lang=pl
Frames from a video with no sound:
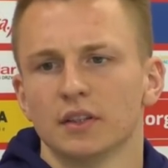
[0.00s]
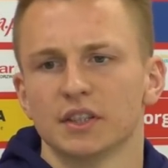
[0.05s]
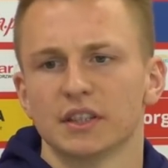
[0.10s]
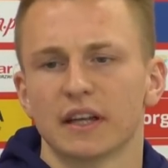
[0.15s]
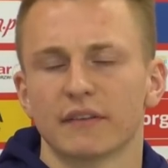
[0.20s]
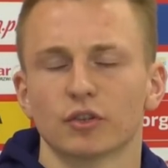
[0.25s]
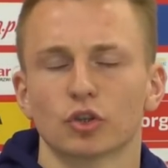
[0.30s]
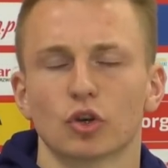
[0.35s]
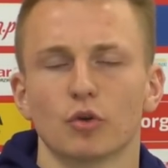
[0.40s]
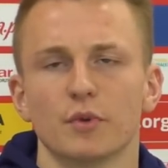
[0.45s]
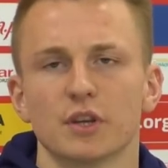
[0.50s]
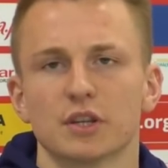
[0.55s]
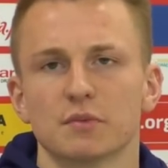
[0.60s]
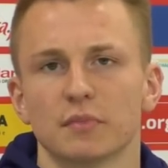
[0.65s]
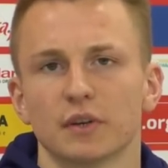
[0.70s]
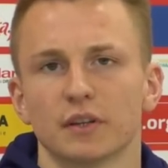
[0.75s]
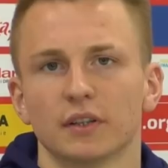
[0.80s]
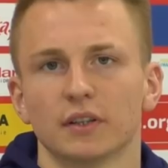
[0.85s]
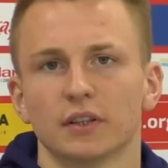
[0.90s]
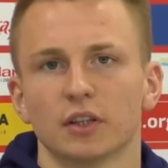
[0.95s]
Niedawno
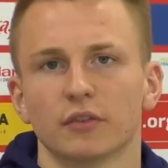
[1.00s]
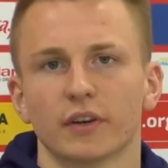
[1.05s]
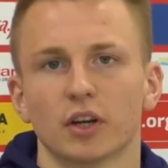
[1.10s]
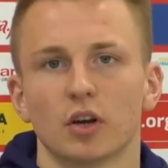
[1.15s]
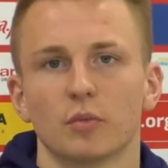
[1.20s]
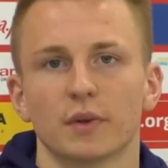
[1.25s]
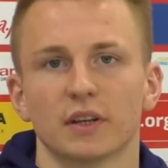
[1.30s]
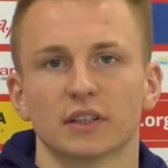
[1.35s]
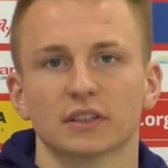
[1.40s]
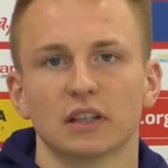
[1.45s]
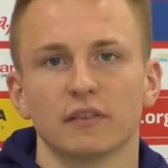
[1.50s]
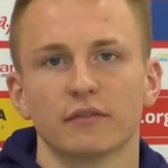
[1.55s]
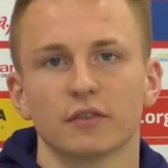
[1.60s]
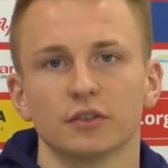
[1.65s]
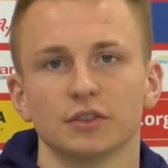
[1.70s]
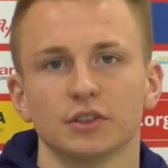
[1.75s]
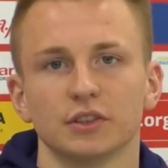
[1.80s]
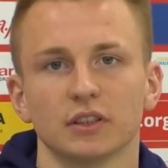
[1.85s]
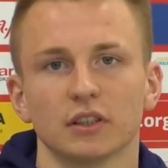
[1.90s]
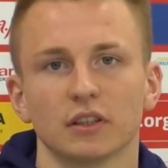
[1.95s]
kupiliśmy nowego pieska w
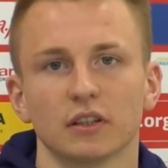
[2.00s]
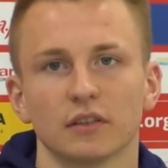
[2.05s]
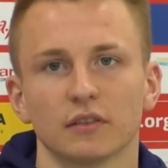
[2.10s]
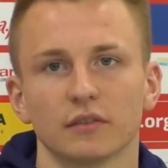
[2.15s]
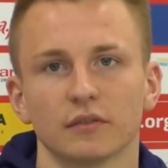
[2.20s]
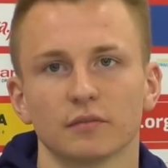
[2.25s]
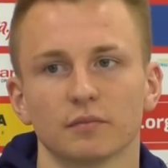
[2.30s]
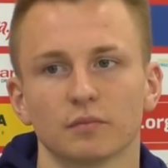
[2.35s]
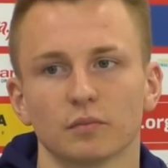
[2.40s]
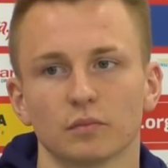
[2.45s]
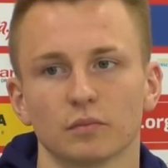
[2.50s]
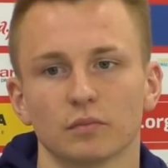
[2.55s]
rodzinę,